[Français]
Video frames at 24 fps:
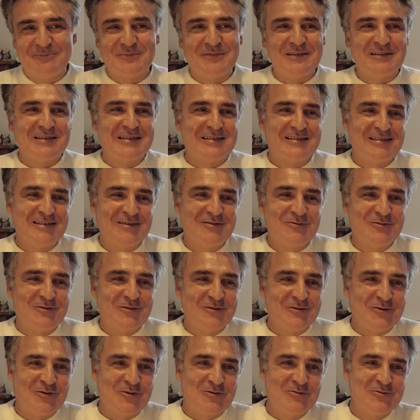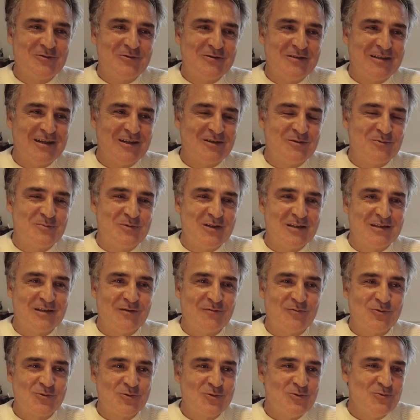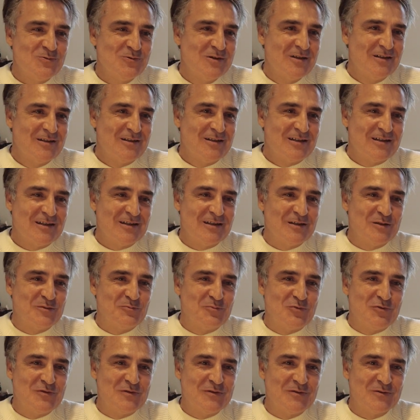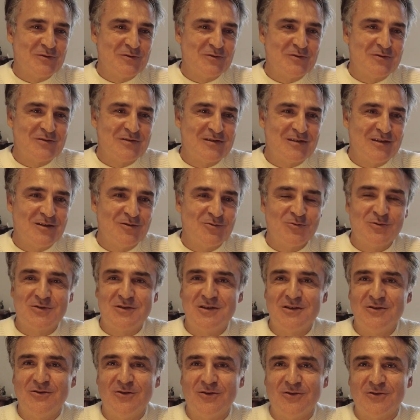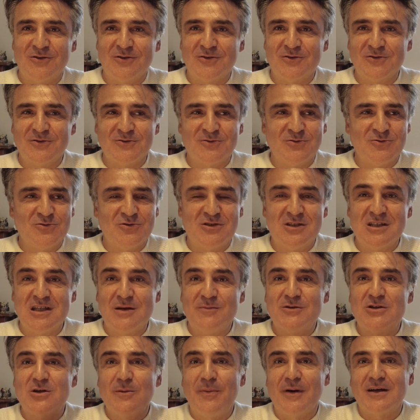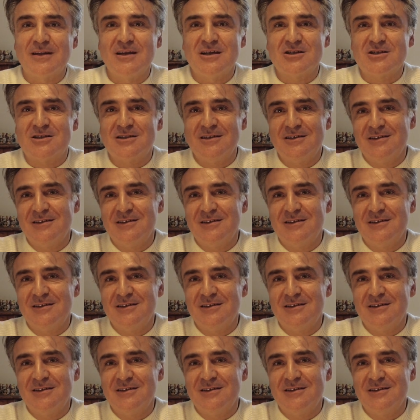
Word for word: mais c'est de redonner à l'objet sa fonction. Et puis euh, c'est aussi dans une dynamique de partage.